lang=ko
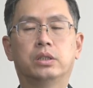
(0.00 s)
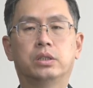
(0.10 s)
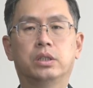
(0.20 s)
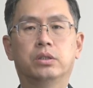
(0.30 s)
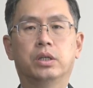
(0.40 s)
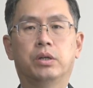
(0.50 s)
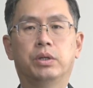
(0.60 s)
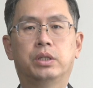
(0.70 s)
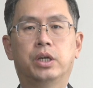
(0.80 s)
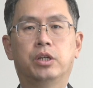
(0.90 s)
still
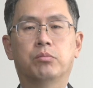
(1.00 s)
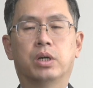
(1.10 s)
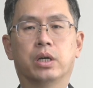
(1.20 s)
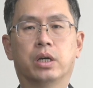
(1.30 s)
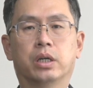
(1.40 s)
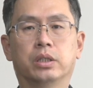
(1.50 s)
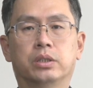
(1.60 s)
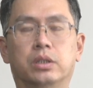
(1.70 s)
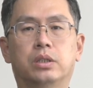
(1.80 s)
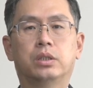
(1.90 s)
irritate my eyes.